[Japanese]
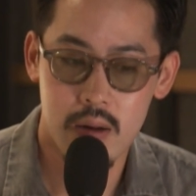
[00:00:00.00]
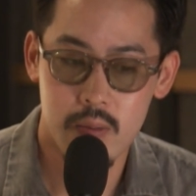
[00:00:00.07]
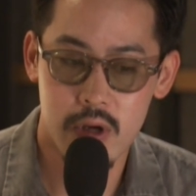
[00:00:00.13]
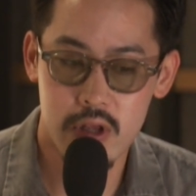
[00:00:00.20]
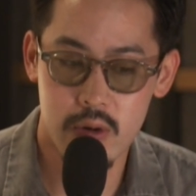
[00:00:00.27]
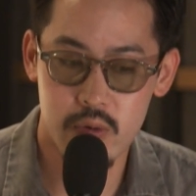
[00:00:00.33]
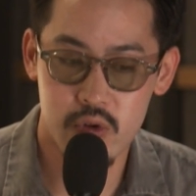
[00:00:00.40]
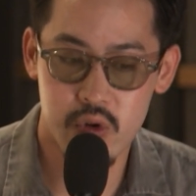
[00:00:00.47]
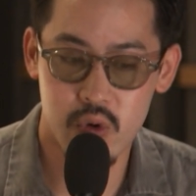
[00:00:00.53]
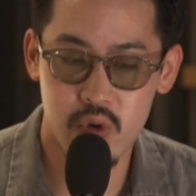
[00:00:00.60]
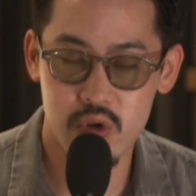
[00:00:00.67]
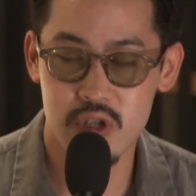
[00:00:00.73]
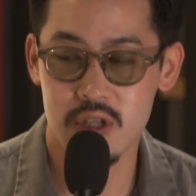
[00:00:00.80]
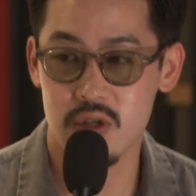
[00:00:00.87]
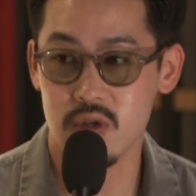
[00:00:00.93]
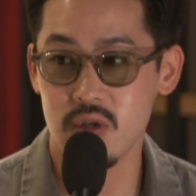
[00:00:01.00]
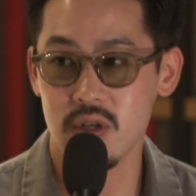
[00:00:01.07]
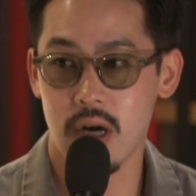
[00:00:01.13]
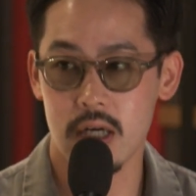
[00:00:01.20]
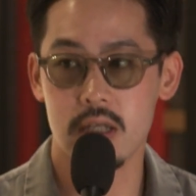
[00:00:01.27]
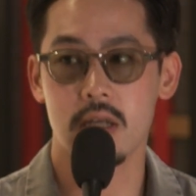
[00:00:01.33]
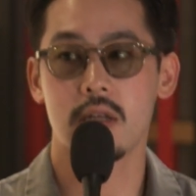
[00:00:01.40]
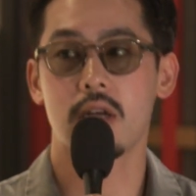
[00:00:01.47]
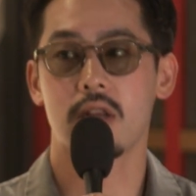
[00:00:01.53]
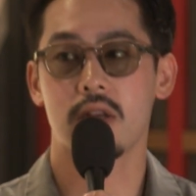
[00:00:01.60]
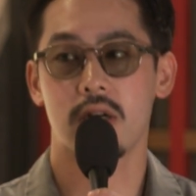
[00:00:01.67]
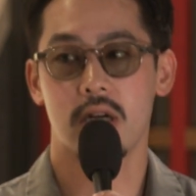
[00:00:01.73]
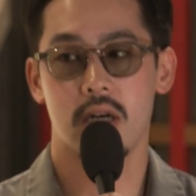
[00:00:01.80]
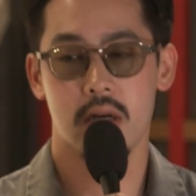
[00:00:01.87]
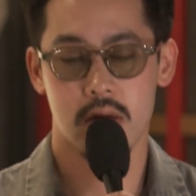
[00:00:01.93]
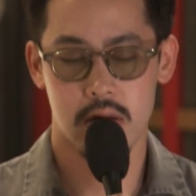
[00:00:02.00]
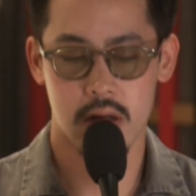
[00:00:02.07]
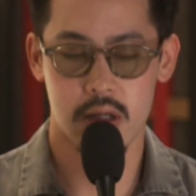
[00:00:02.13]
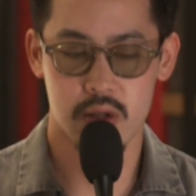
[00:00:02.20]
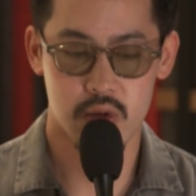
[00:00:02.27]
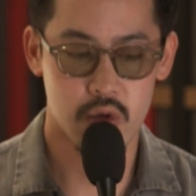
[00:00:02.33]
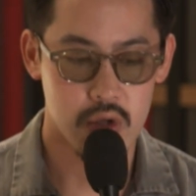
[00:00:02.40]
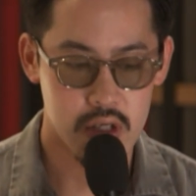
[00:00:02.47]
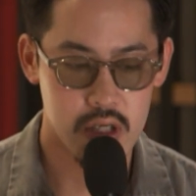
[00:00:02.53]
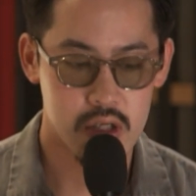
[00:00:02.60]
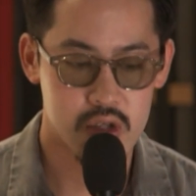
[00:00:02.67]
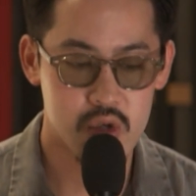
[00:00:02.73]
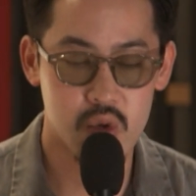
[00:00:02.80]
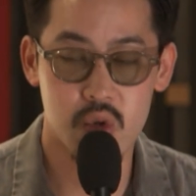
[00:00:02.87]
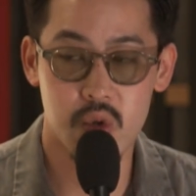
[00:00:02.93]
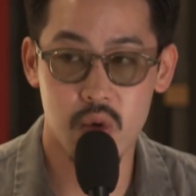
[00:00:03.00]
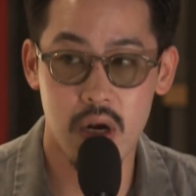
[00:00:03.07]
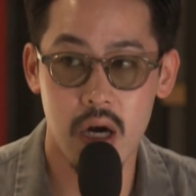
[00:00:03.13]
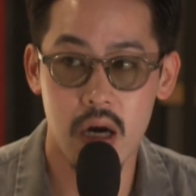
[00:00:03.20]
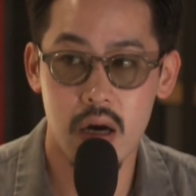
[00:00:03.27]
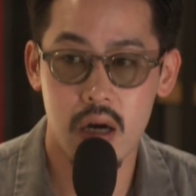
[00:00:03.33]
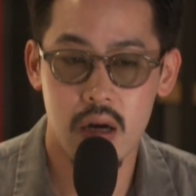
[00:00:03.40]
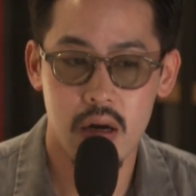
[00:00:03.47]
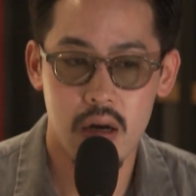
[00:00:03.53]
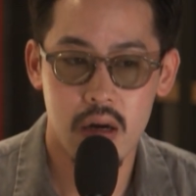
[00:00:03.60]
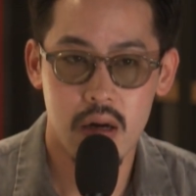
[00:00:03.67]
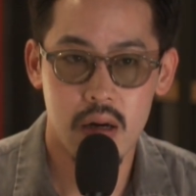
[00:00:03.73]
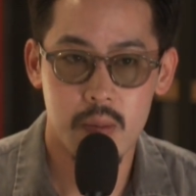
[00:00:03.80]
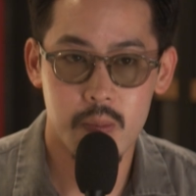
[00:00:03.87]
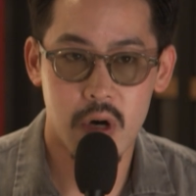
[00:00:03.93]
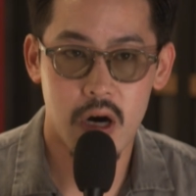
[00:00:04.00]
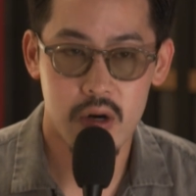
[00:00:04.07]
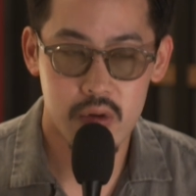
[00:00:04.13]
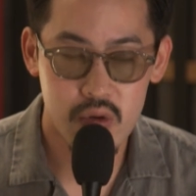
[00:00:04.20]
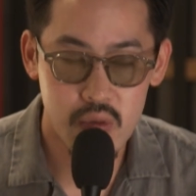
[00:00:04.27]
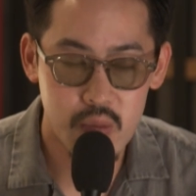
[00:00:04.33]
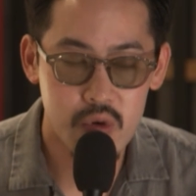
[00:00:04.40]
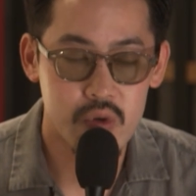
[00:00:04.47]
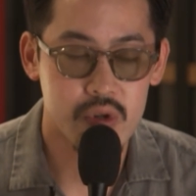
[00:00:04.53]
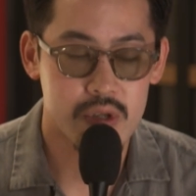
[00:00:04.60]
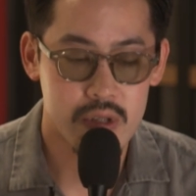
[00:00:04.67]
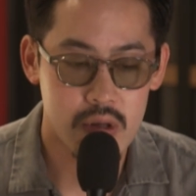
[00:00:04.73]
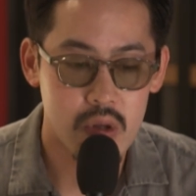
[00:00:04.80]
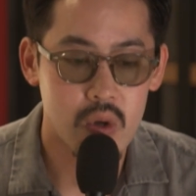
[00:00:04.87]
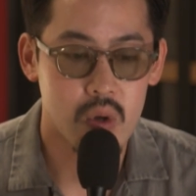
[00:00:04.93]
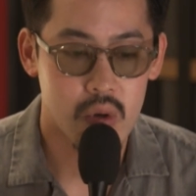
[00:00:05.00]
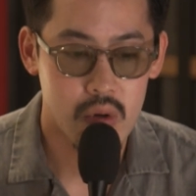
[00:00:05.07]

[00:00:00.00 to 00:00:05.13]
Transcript: まあ多分当日明日になったらなんかすごい緊張とかまあ、あると思うんですけど